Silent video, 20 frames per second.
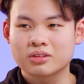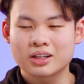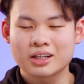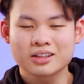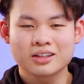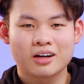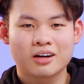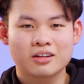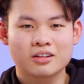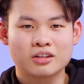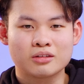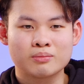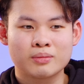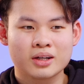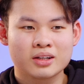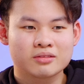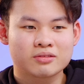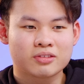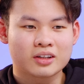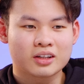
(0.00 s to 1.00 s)
cái thời lượng
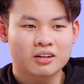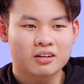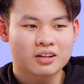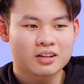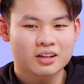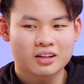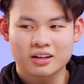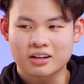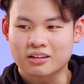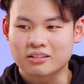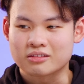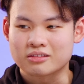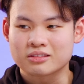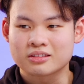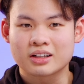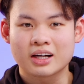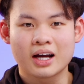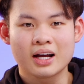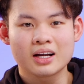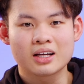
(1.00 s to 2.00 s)
pin phải nói là
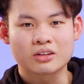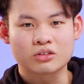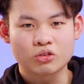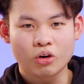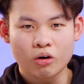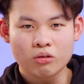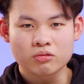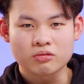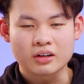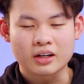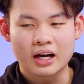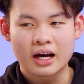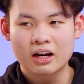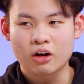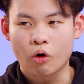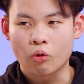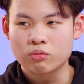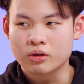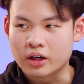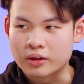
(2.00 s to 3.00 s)
khá là tốt và khá
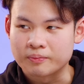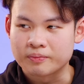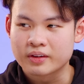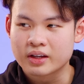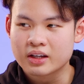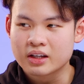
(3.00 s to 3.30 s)
là ổn định